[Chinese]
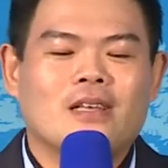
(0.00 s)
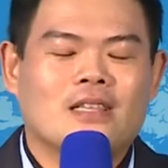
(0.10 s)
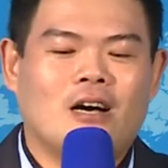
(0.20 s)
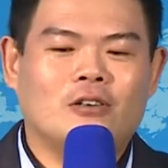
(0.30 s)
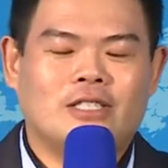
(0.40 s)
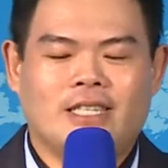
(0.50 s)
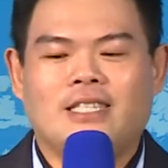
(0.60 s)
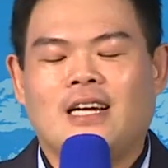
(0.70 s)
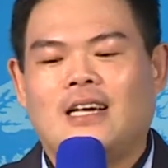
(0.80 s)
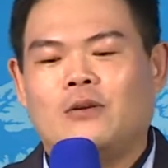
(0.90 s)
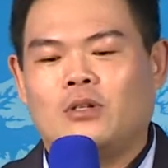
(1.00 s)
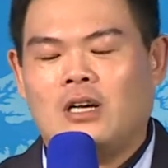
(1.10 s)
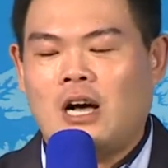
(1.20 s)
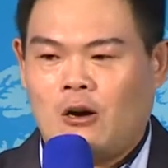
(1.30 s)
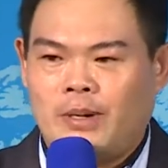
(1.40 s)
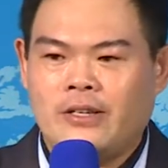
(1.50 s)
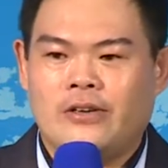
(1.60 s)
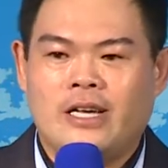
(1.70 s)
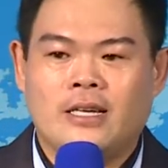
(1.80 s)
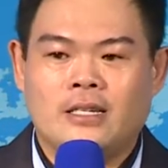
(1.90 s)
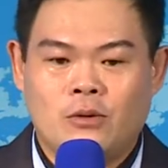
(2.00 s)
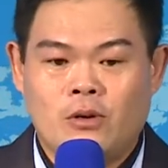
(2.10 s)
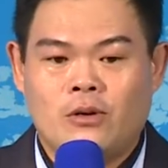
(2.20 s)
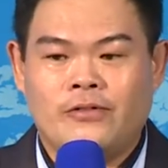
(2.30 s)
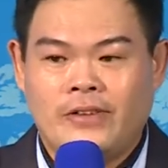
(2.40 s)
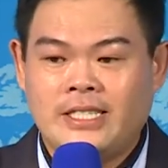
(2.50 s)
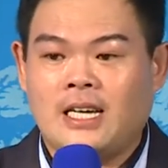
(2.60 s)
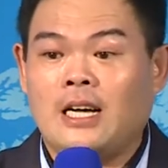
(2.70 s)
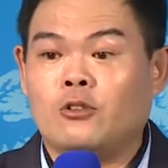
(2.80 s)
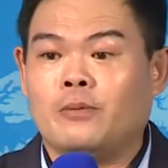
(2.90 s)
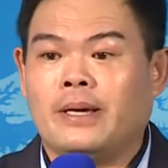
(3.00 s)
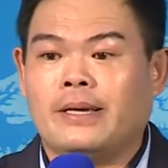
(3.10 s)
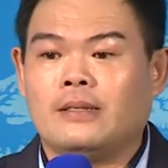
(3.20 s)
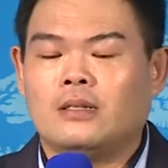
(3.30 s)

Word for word: 然后接下来我的好朋友来跟我分享爱多美，